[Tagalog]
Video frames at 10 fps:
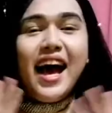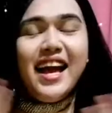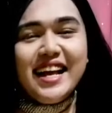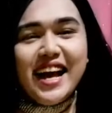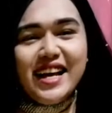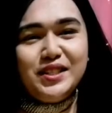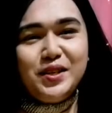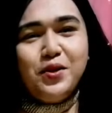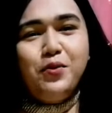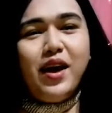hi guys!
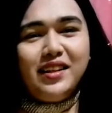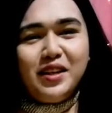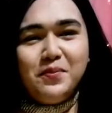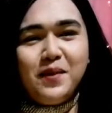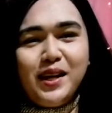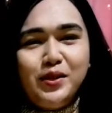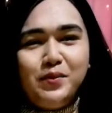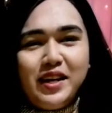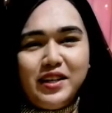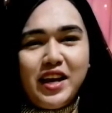So, welcome back to
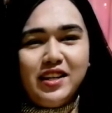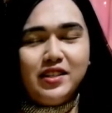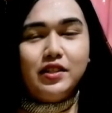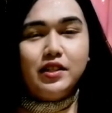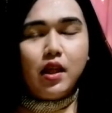my yacht